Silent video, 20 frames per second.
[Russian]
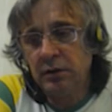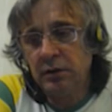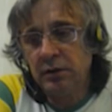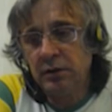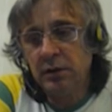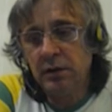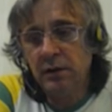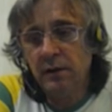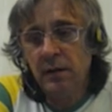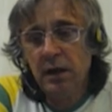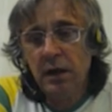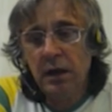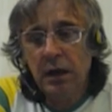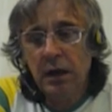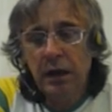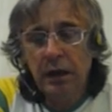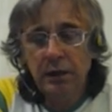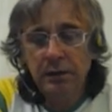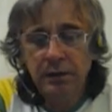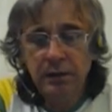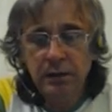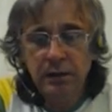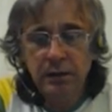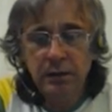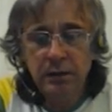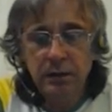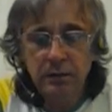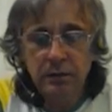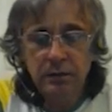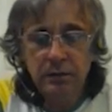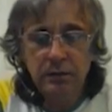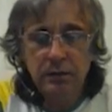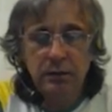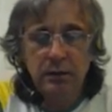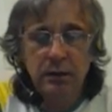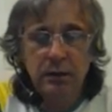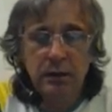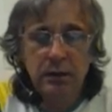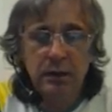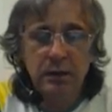это, они
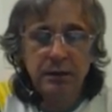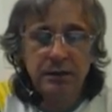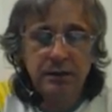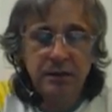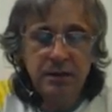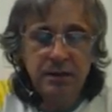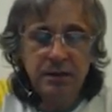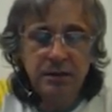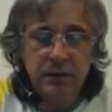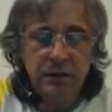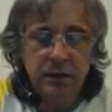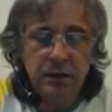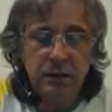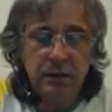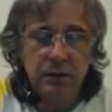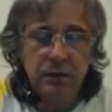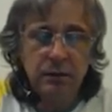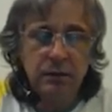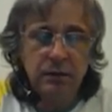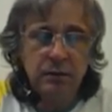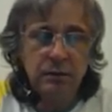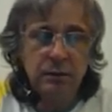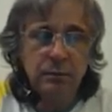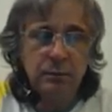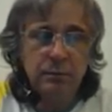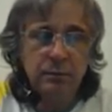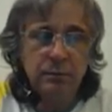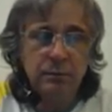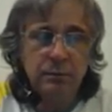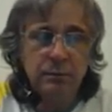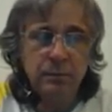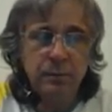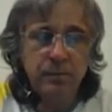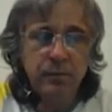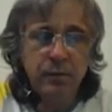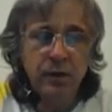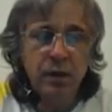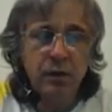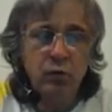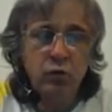э, действительно э,
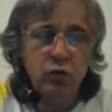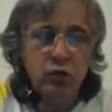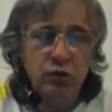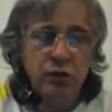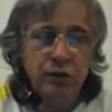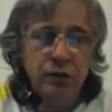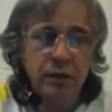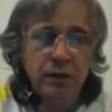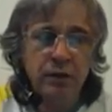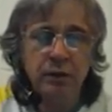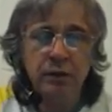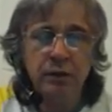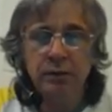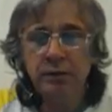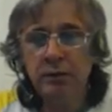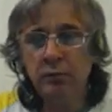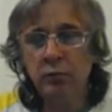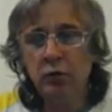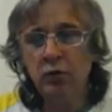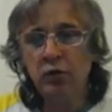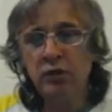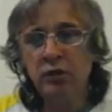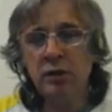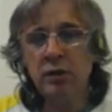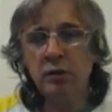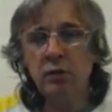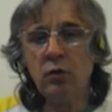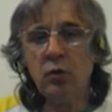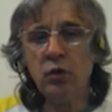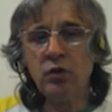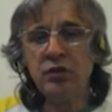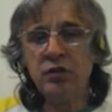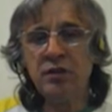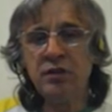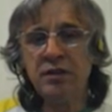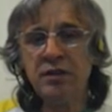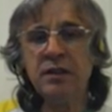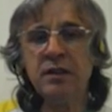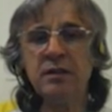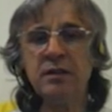ушли немножко
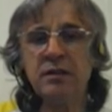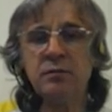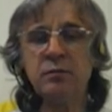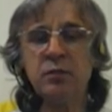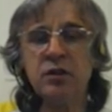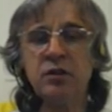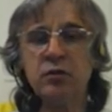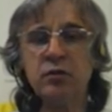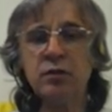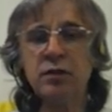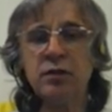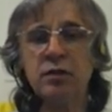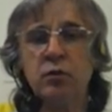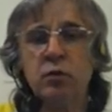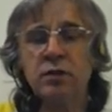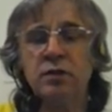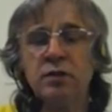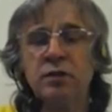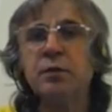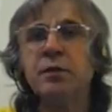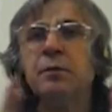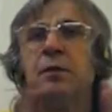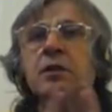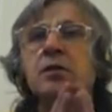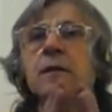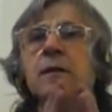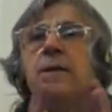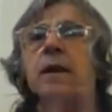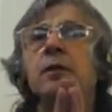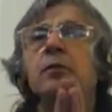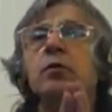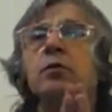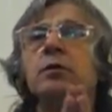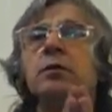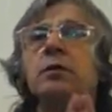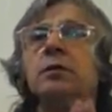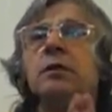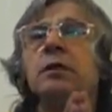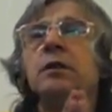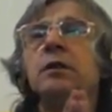очень сильно с большой скоростью. Понимаете,
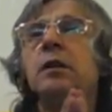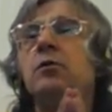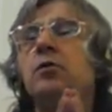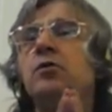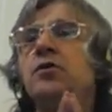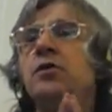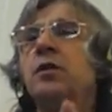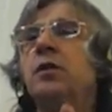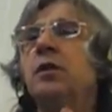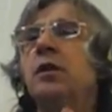вот ты задал очень